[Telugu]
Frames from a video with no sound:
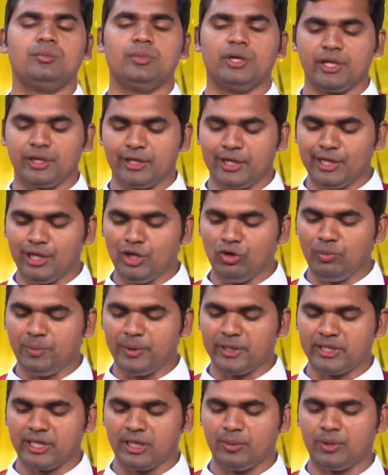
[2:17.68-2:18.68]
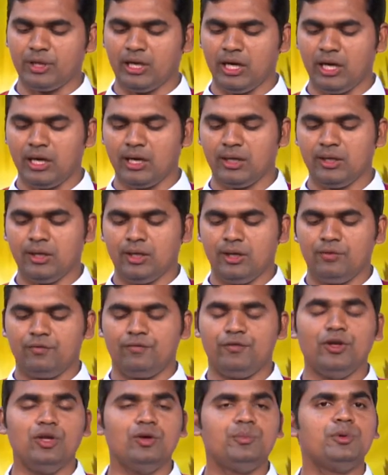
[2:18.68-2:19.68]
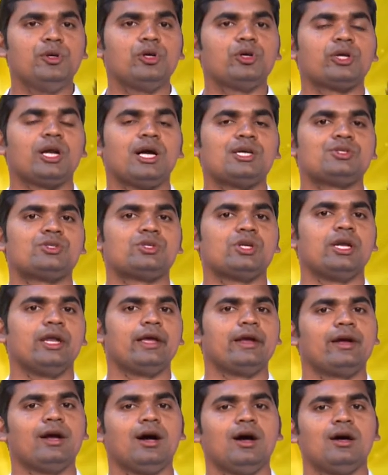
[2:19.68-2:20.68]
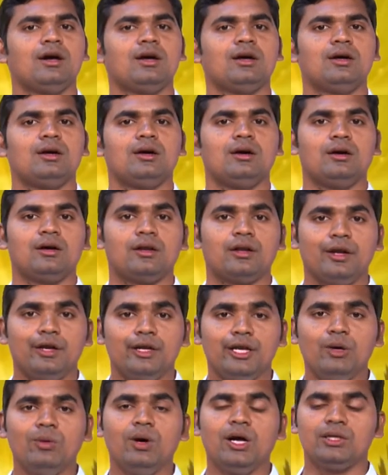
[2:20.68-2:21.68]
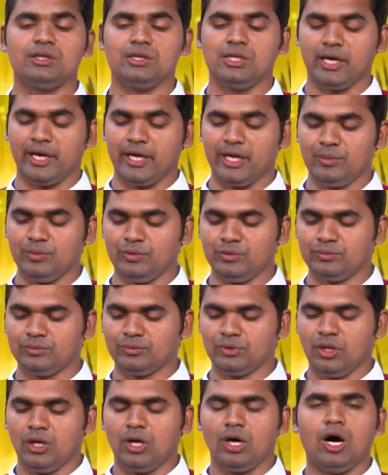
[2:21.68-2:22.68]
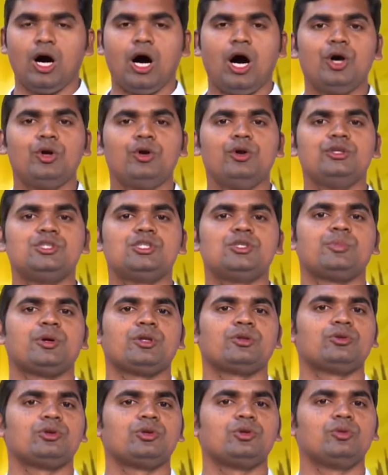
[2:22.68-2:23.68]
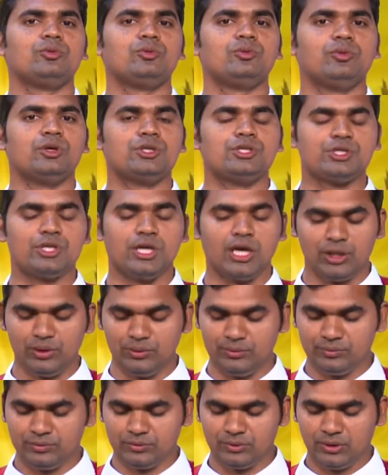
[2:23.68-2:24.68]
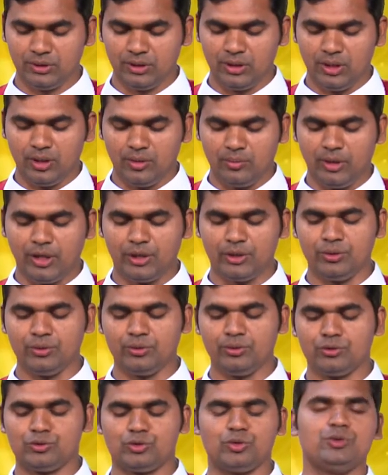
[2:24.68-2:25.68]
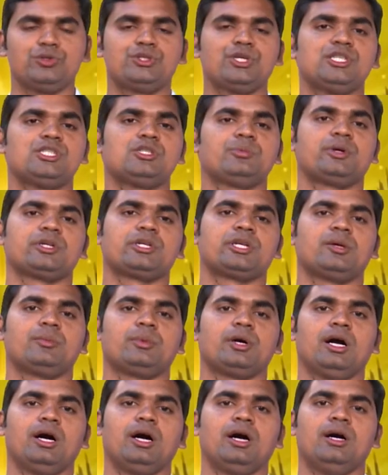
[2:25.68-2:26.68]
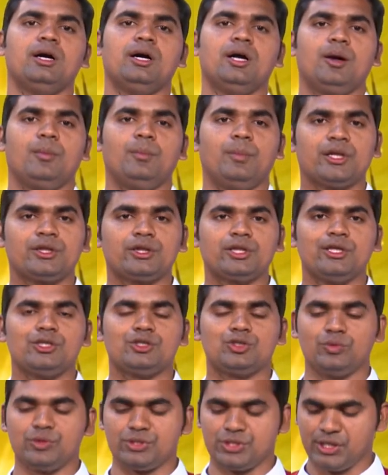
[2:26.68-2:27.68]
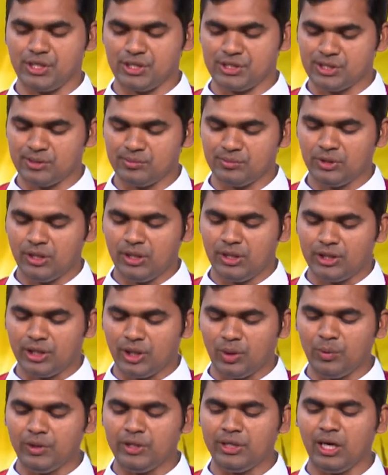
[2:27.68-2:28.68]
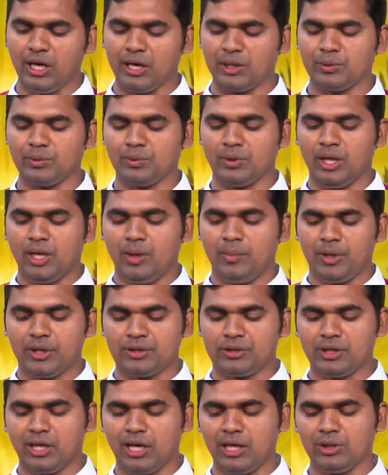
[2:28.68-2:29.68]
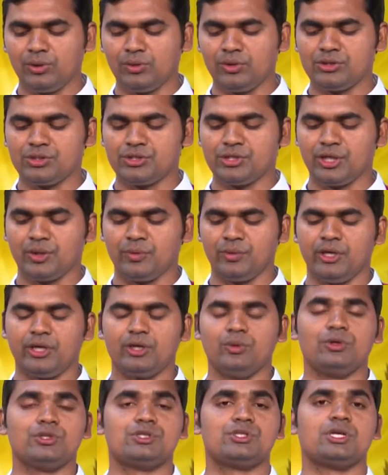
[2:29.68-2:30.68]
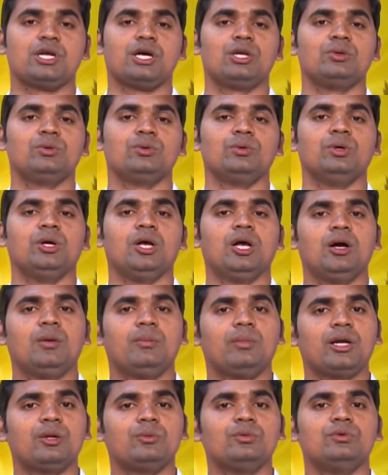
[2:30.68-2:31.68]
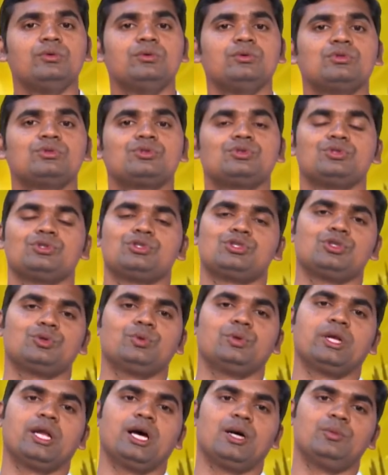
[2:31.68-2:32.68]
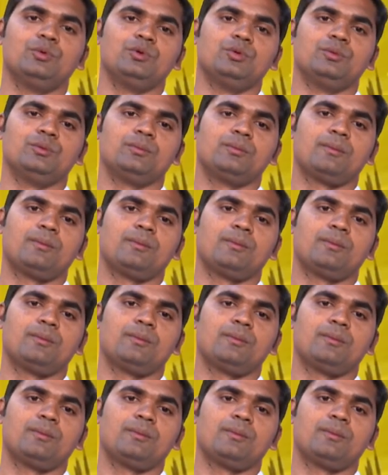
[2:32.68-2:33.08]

మరి రెండవ పట్టణముగా ఫిలిపులకు రాసిన లేక రెండవ అధ్యాయము ఆరు నుంచి పదకొండు వచనాలు మరియు సువిశేష పట్టణముగా మత్త సువిశేషం ఇరవై ఆరు పద్నాలుగు నుంచి ఇరవై ఏడు వచనాలు మనము చూస్తూ ఉన్నాము